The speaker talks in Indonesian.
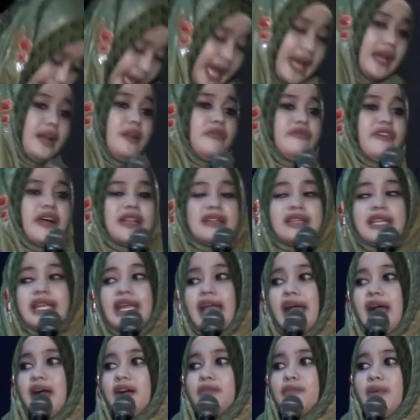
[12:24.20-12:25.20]
pal
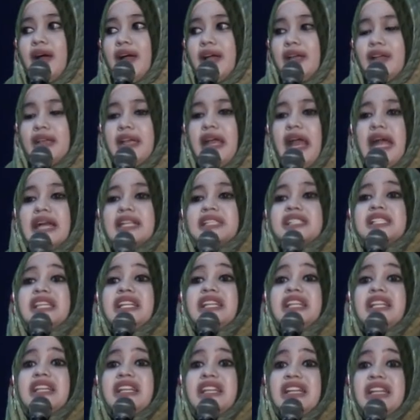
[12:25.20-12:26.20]
Fatihah wae gak
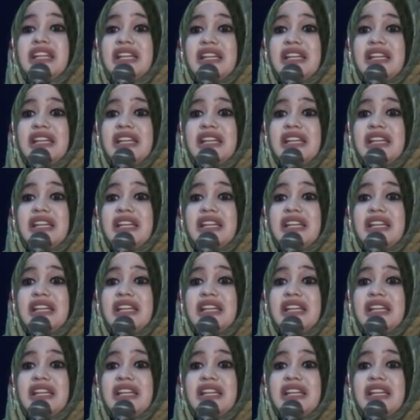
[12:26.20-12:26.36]
jel.